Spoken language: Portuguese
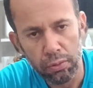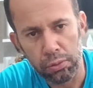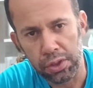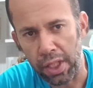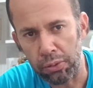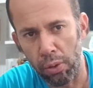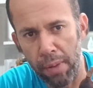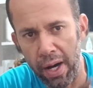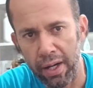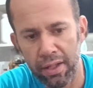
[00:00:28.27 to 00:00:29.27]
o
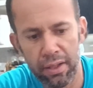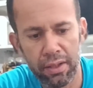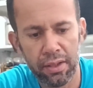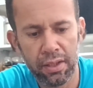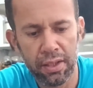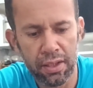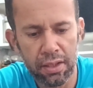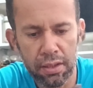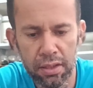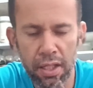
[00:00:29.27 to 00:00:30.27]
jatobá.
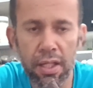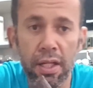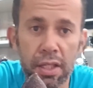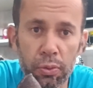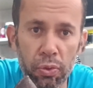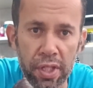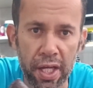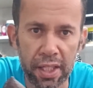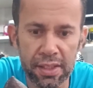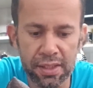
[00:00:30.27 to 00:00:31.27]
Quem aí
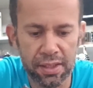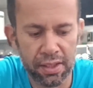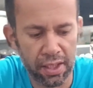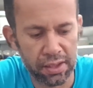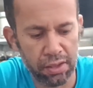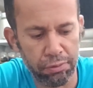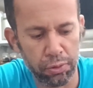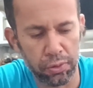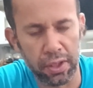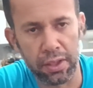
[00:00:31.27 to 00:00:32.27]
conhece essa
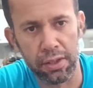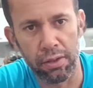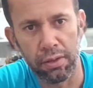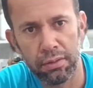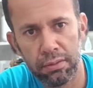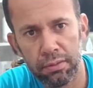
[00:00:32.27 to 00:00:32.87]
fruta aqui, ó?